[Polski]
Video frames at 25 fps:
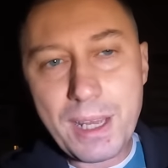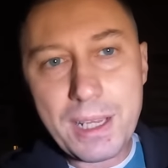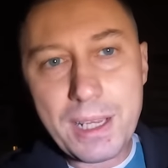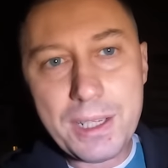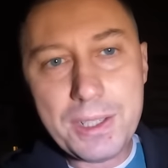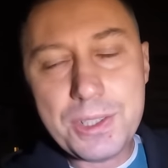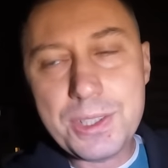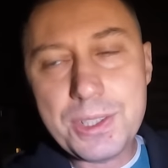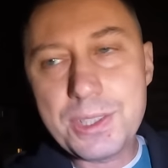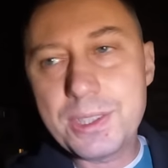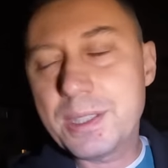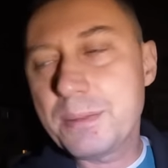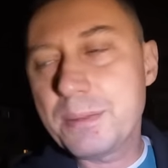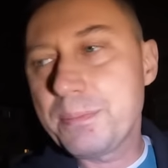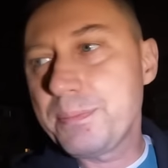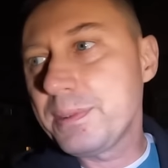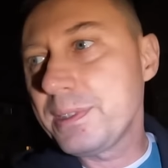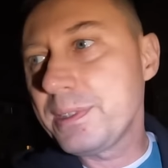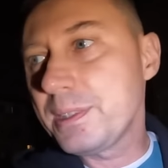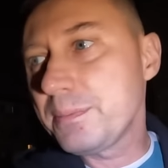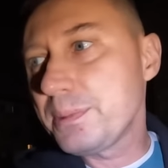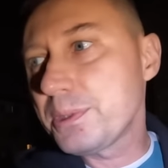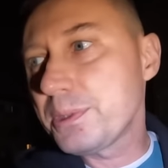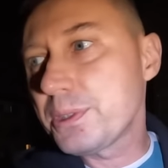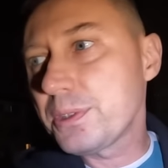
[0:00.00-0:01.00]
Ale jeszcze na,
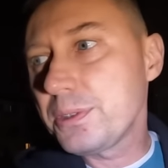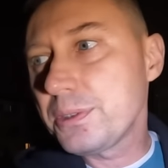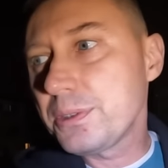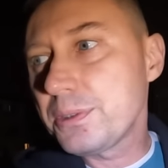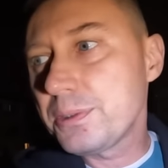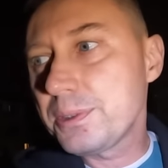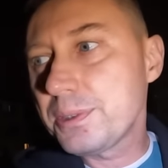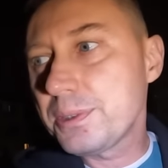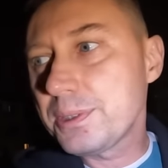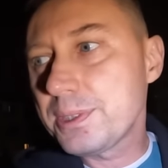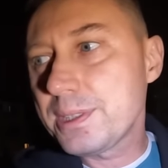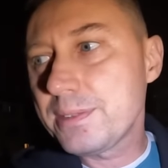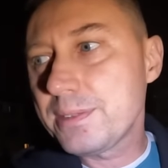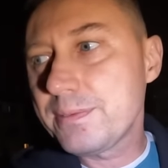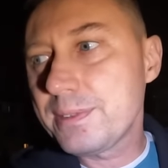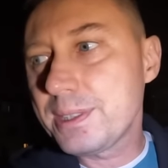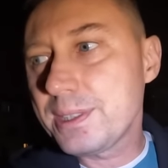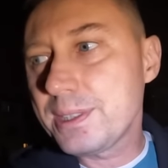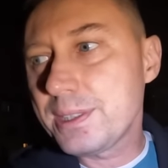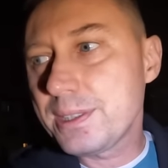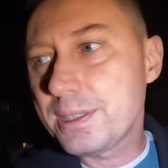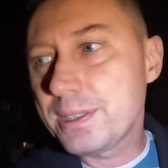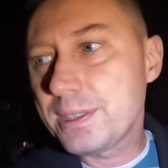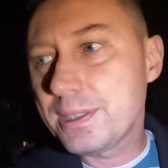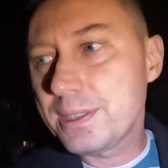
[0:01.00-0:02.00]
na początku to chcę
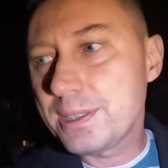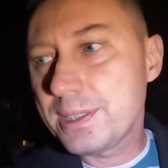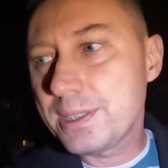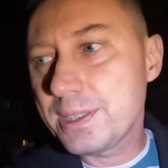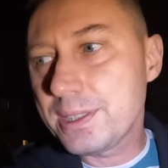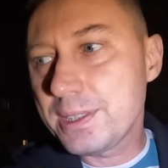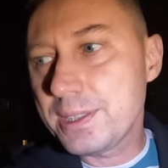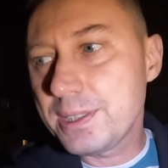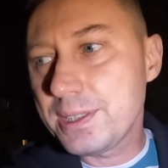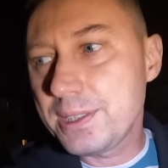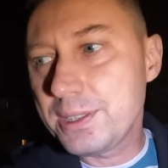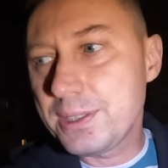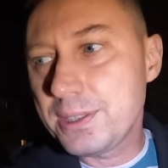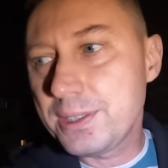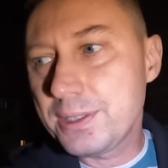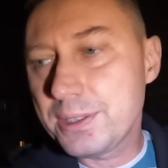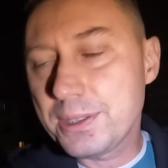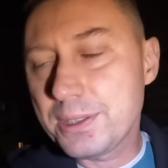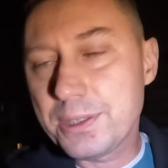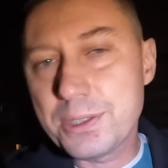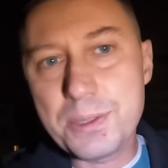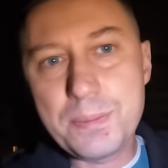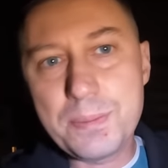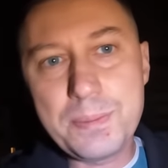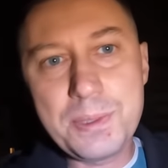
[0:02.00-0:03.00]
Was zachęcić do
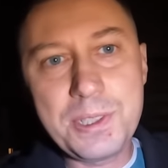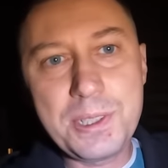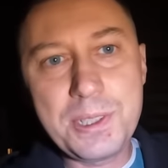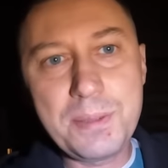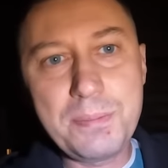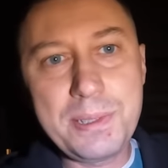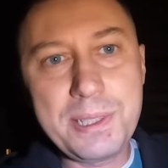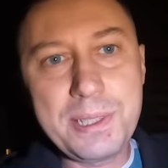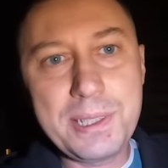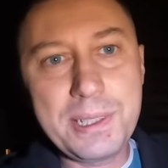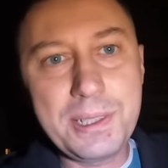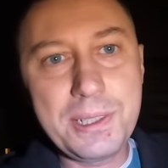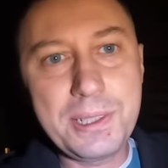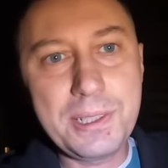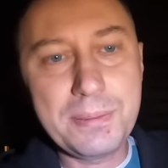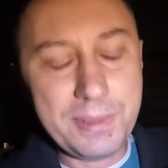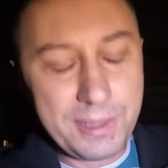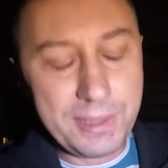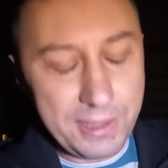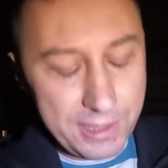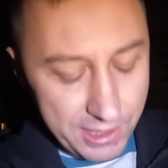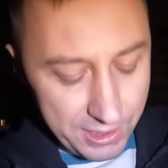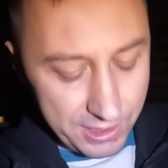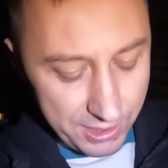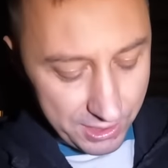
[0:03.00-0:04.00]
tego, żebyście pisali
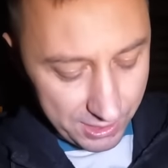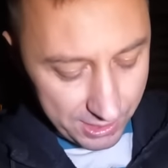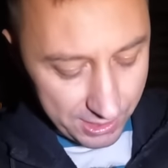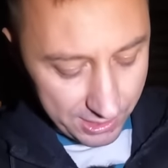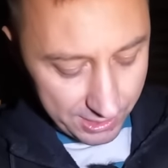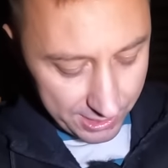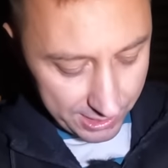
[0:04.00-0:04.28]
komentarze.